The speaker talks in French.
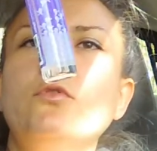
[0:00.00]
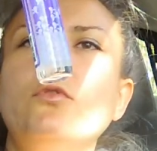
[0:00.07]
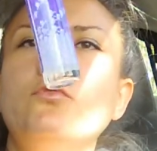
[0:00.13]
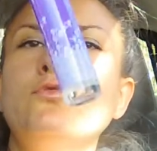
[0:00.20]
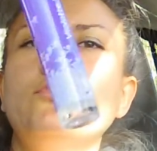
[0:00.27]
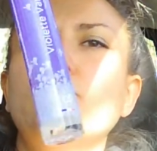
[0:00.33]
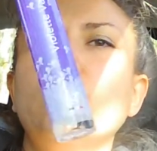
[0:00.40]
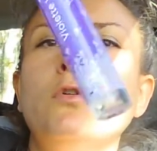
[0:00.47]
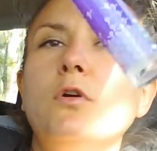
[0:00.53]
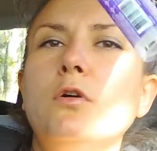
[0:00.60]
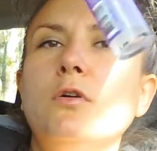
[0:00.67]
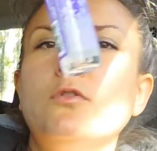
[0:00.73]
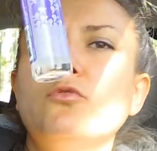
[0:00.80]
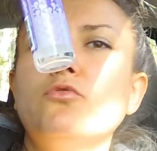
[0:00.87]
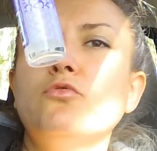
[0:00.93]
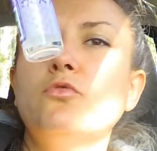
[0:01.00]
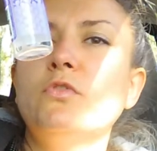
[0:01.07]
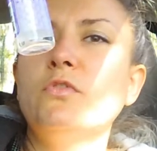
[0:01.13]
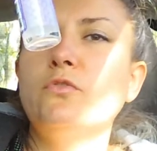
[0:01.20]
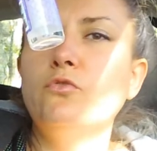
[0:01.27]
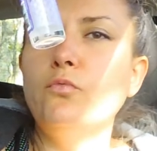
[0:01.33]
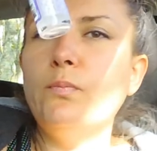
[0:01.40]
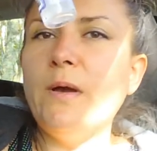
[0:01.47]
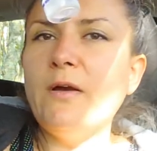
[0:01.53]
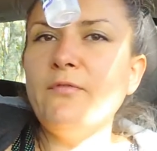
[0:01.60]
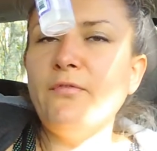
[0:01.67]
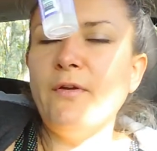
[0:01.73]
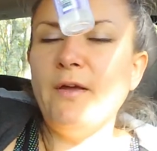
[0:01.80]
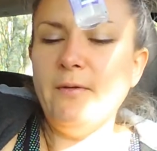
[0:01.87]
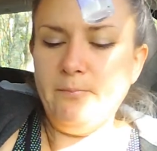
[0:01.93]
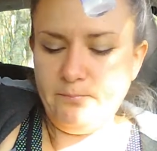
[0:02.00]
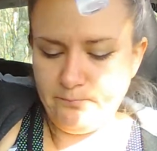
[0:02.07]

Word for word: déodorant. Hein. J'utilise du parfum.